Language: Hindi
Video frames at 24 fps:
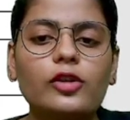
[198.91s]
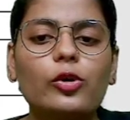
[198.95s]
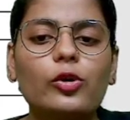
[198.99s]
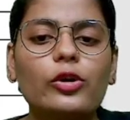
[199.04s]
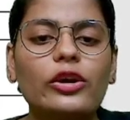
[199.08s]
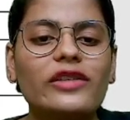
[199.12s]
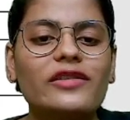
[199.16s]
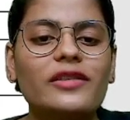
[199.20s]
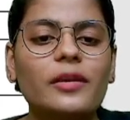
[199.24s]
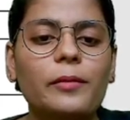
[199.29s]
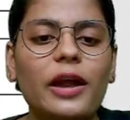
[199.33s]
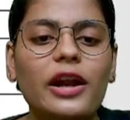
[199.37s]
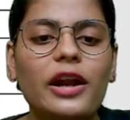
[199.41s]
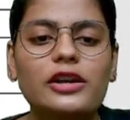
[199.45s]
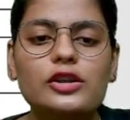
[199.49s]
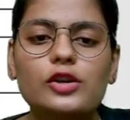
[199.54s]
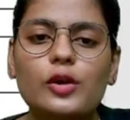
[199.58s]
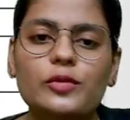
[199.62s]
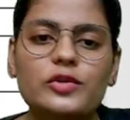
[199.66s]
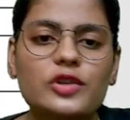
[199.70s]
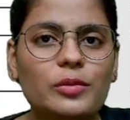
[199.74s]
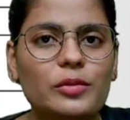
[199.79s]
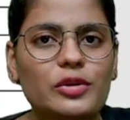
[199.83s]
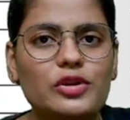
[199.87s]
थोड़े से पार्ट्स
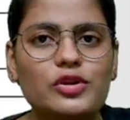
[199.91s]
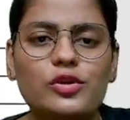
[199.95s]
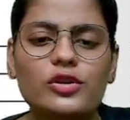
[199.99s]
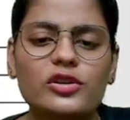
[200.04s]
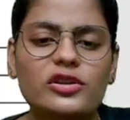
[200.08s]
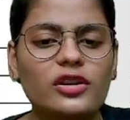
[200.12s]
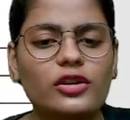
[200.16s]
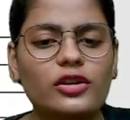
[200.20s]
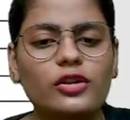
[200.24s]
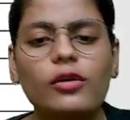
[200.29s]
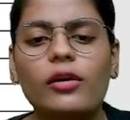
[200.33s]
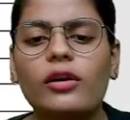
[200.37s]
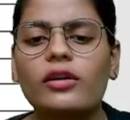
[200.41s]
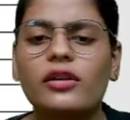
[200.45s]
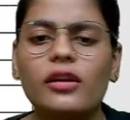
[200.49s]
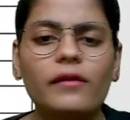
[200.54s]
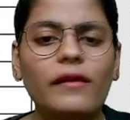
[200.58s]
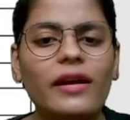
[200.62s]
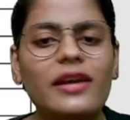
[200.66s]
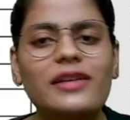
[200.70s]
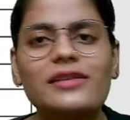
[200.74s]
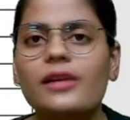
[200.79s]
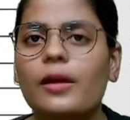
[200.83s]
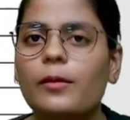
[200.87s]
ऑप्शन में छोड़ सकते हो
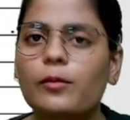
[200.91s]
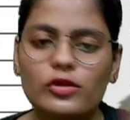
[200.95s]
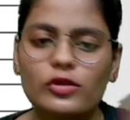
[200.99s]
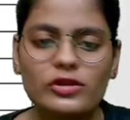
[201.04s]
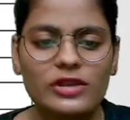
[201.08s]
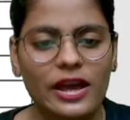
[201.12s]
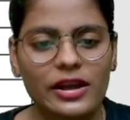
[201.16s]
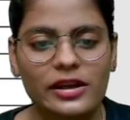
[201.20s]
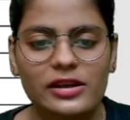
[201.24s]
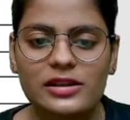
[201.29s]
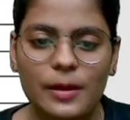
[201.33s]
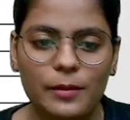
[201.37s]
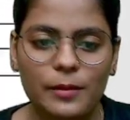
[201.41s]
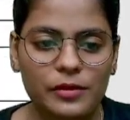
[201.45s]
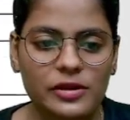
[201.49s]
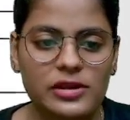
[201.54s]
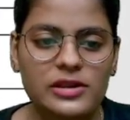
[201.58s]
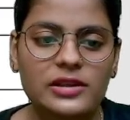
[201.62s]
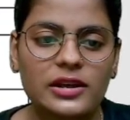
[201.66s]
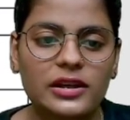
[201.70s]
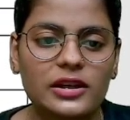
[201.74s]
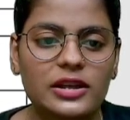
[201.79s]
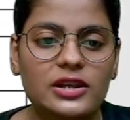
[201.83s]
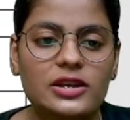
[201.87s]
अदरवाइज आपको सारे चैप्टर्स
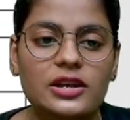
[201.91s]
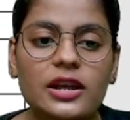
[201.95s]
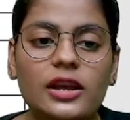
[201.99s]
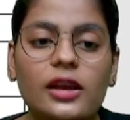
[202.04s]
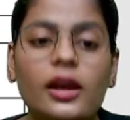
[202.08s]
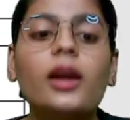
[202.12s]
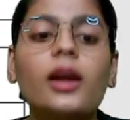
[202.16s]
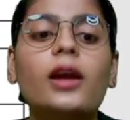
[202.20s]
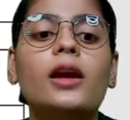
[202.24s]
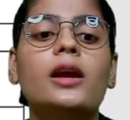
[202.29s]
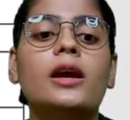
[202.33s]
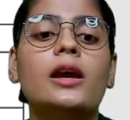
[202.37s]
करने चाहिए